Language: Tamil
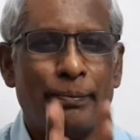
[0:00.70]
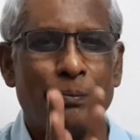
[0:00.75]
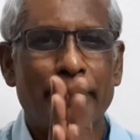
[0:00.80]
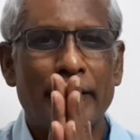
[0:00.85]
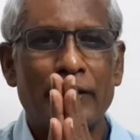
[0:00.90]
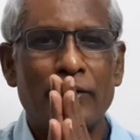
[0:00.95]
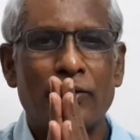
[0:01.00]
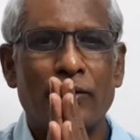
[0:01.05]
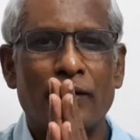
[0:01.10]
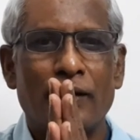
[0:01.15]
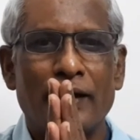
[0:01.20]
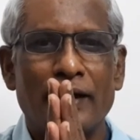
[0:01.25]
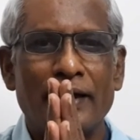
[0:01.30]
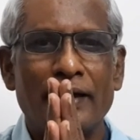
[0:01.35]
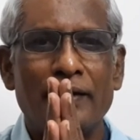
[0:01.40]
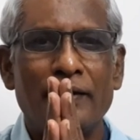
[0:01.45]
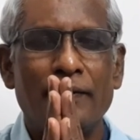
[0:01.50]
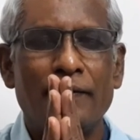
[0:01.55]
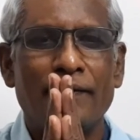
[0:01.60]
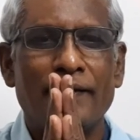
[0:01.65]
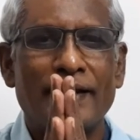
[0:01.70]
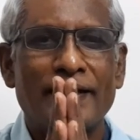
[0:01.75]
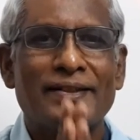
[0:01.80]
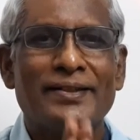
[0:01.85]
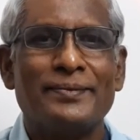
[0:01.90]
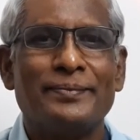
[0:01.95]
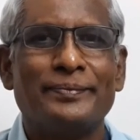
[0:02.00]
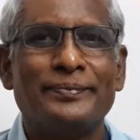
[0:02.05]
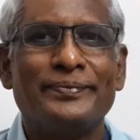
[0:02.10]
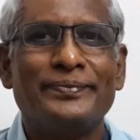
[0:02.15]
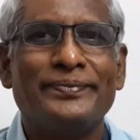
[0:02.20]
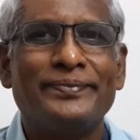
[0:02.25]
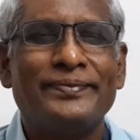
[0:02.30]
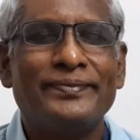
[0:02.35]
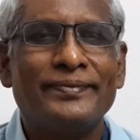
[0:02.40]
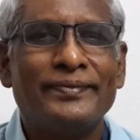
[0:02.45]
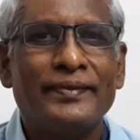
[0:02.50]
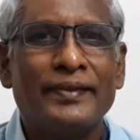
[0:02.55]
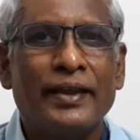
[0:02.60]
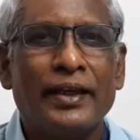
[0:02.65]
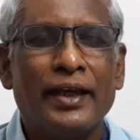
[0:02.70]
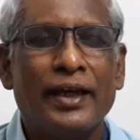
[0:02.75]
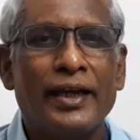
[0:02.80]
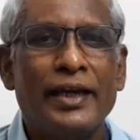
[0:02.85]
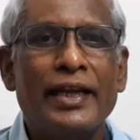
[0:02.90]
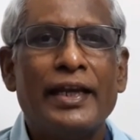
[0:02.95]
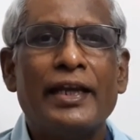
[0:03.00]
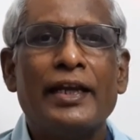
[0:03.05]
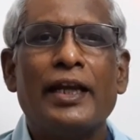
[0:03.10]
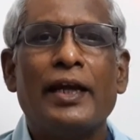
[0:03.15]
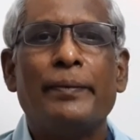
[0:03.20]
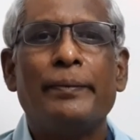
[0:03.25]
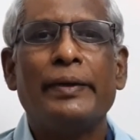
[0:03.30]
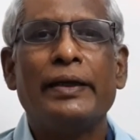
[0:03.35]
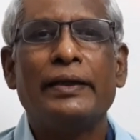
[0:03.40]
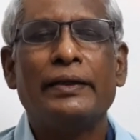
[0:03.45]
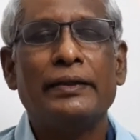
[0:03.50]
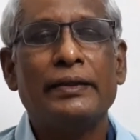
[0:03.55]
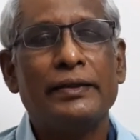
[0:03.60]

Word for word: பெற்றோர்களே வணக்கம் இன்றைக்கி நாம்